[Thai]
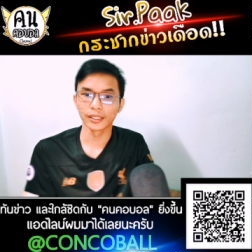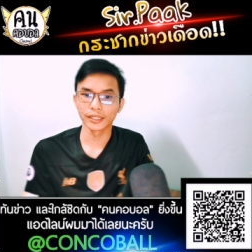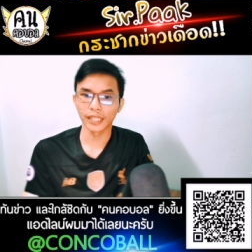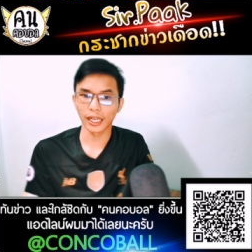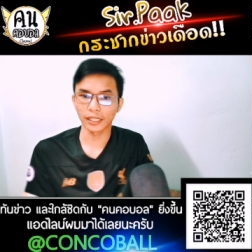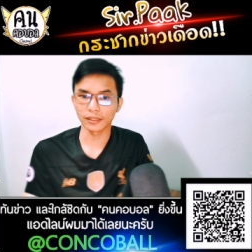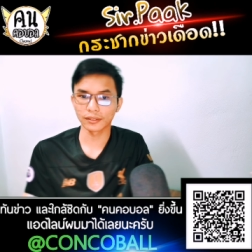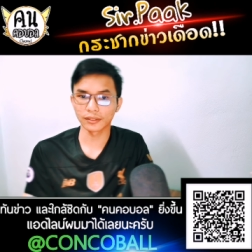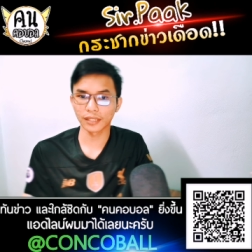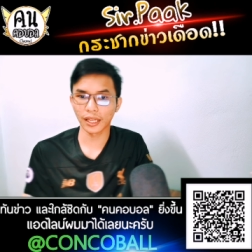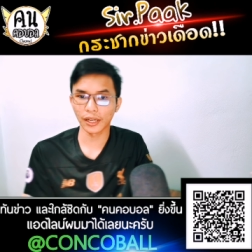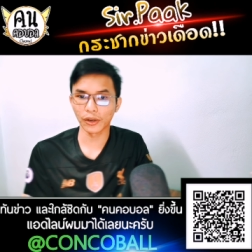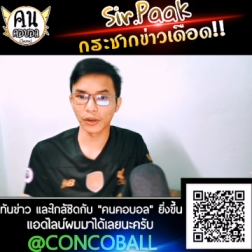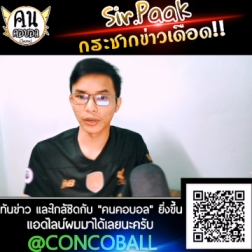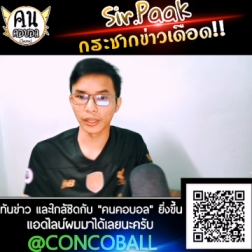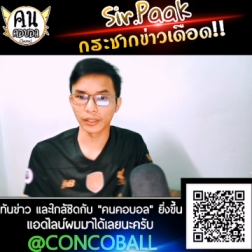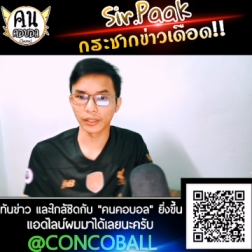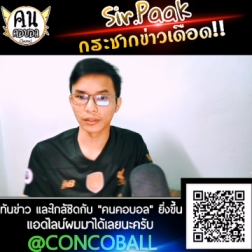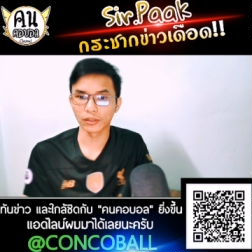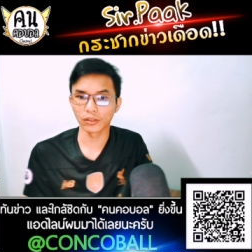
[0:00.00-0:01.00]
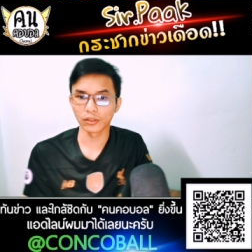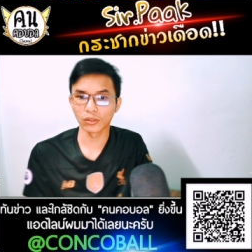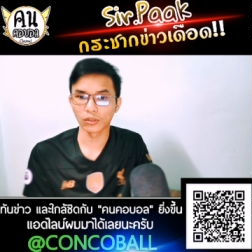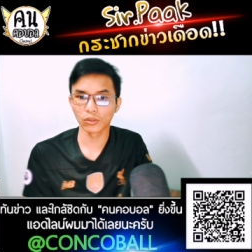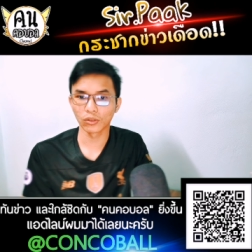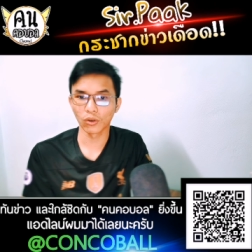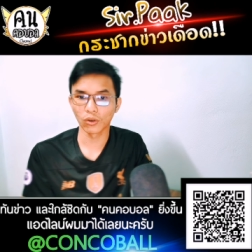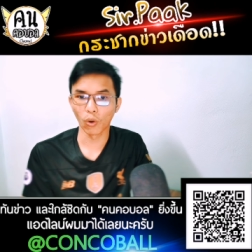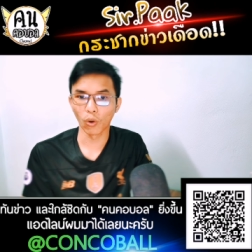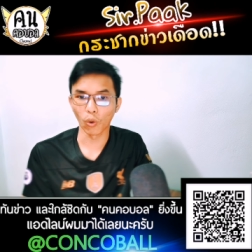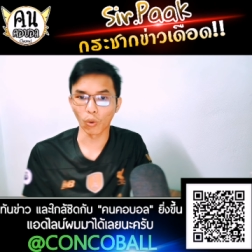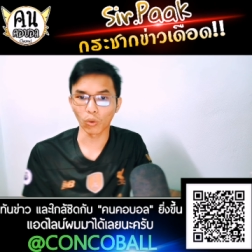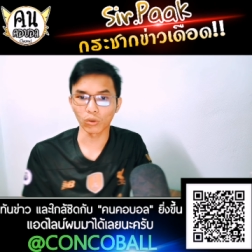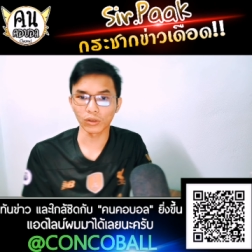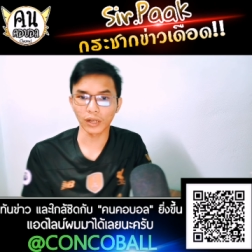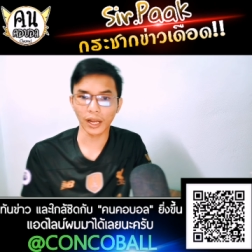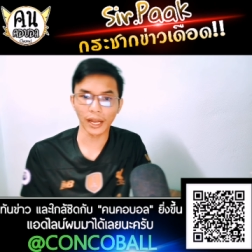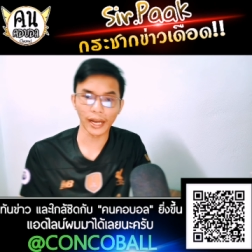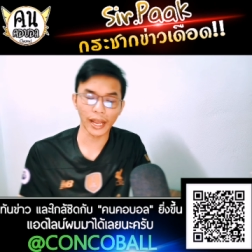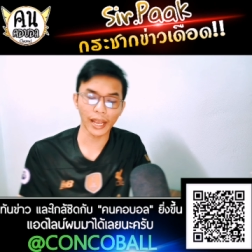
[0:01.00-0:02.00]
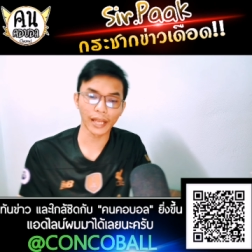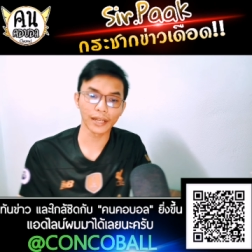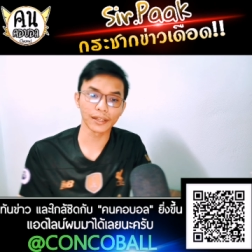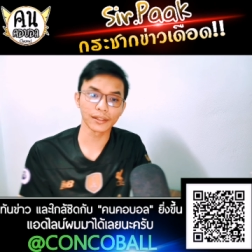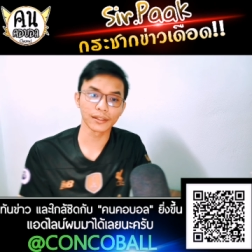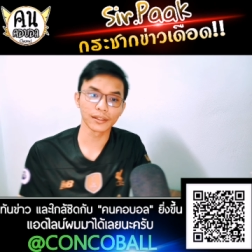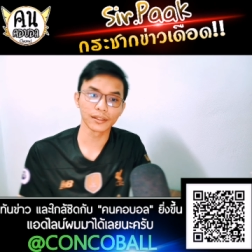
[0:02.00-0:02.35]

ชักตาโดเนต6คะแนน